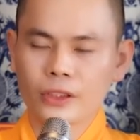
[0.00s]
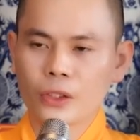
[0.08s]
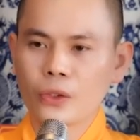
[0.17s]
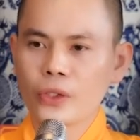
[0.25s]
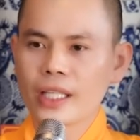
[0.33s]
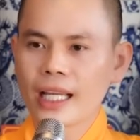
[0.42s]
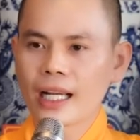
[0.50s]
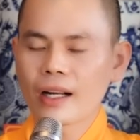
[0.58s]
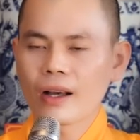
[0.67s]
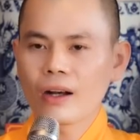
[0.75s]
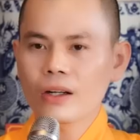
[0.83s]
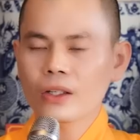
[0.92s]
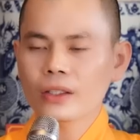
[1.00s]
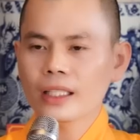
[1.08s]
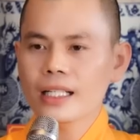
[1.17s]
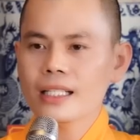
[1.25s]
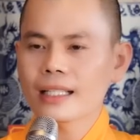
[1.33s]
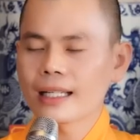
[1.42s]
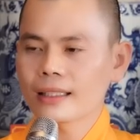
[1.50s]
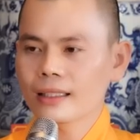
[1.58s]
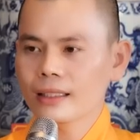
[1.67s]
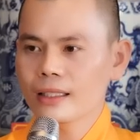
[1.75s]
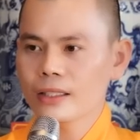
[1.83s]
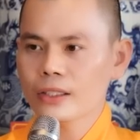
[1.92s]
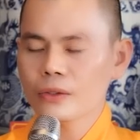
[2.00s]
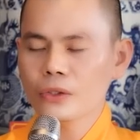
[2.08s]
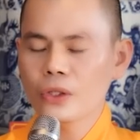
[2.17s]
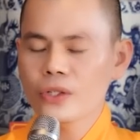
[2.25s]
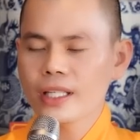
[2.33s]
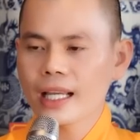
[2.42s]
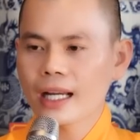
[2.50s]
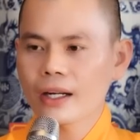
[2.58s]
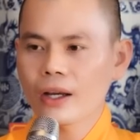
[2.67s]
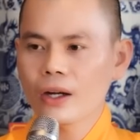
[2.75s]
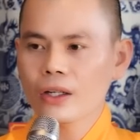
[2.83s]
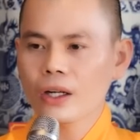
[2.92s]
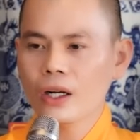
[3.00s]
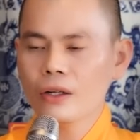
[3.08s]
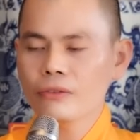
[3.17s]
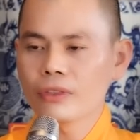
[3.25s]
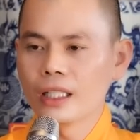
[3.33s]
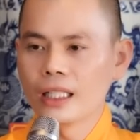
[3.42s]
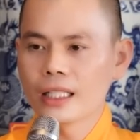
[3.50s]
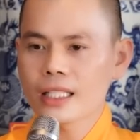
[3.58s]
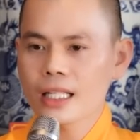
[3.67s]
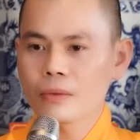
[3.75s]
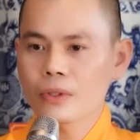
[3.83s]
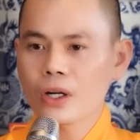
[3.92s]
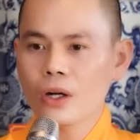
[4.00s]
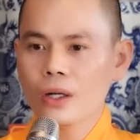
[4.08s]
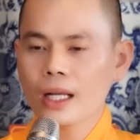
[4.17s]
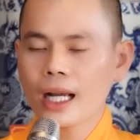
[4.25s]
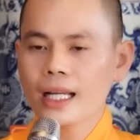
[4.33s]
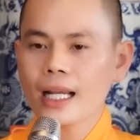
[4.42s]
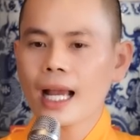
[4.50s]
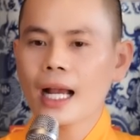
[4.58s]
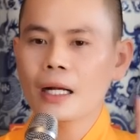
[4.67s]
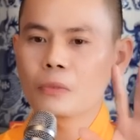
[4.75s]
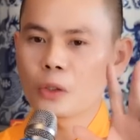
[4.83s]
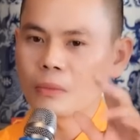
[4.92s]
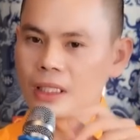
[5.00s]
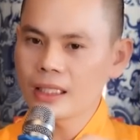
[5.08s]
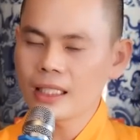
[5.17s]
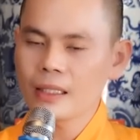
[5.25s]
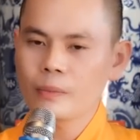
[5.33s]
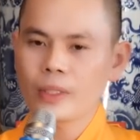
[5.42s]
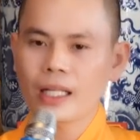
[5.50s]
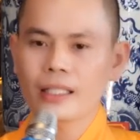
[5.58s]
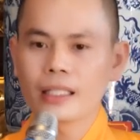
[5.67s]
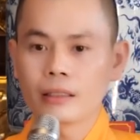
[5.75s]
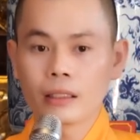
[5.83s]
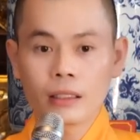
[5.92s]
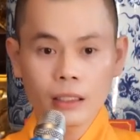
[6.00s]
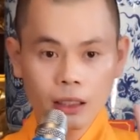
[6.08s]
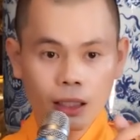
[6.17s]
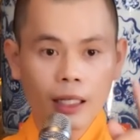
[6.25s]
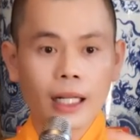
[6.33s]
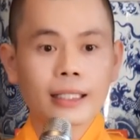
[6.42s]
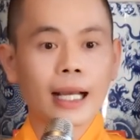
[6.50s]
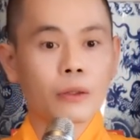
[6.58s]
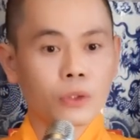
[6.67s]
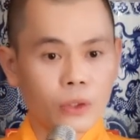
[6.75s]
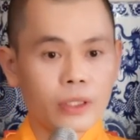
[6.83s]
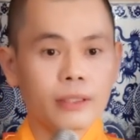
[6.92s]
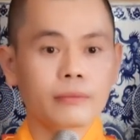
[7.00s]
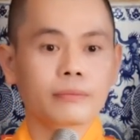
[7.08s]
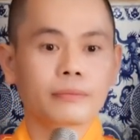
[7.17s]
Trong ngôi nhà đó có tín trẻ tơ, trong ngôi nhà đó có vợ chồng con cái ăn một bữa cơm gia đình là giàu rồi.